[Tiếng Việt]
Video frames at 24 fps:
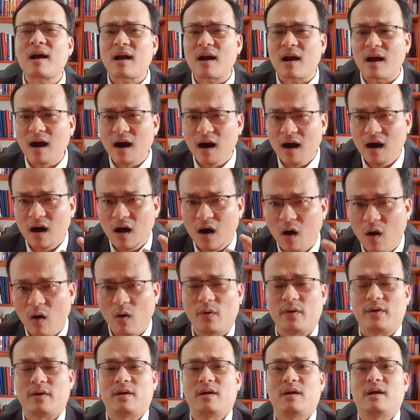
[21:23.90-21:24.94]
cơ hội
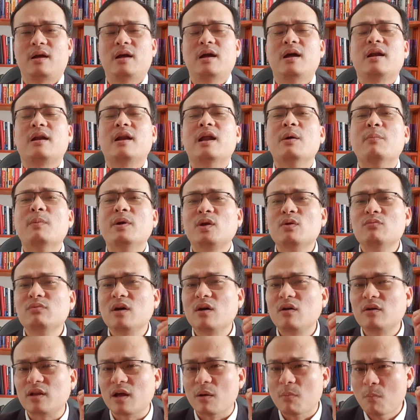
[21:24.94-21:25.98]
để mà chúng ta
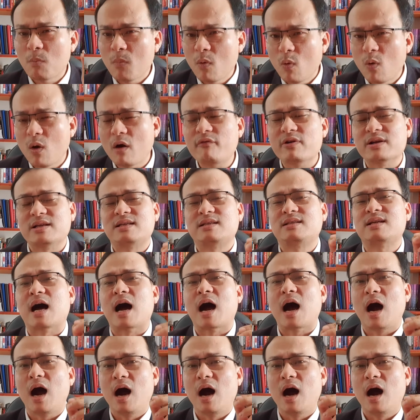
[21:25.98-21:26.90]
có thể mua và sở